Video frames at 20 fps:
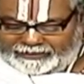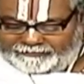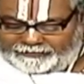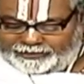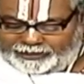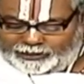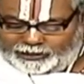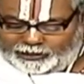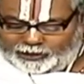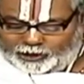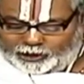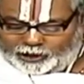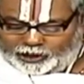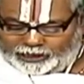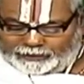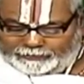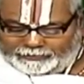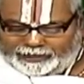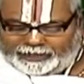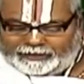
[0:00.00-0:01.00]

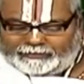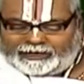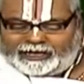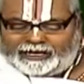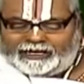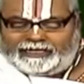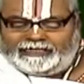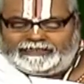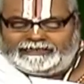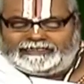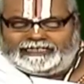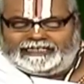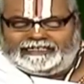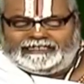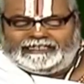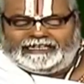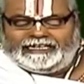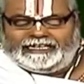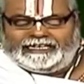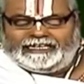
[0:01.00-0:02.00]
విన్నోరు పెరుమాన్
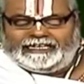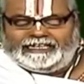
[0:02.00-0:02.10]
తన్నై